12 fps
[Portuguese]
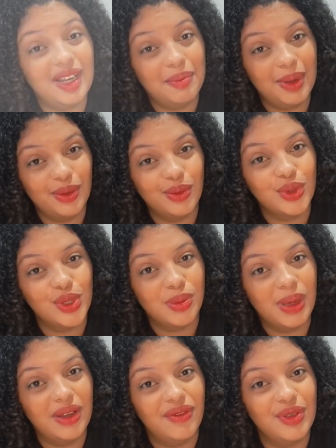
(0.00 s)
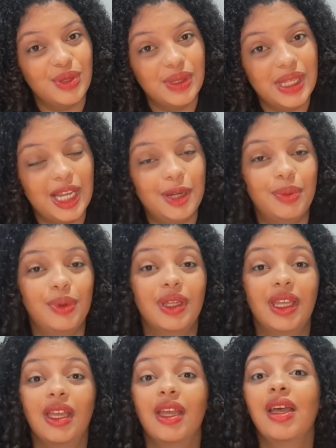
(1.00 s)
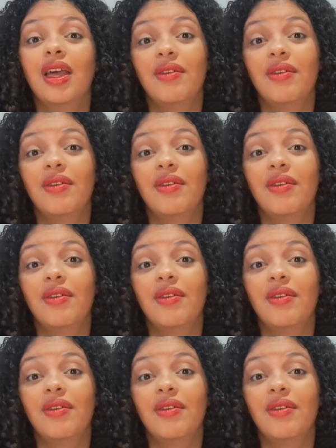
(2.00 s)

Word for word: a pena o custo-benefício dele, porque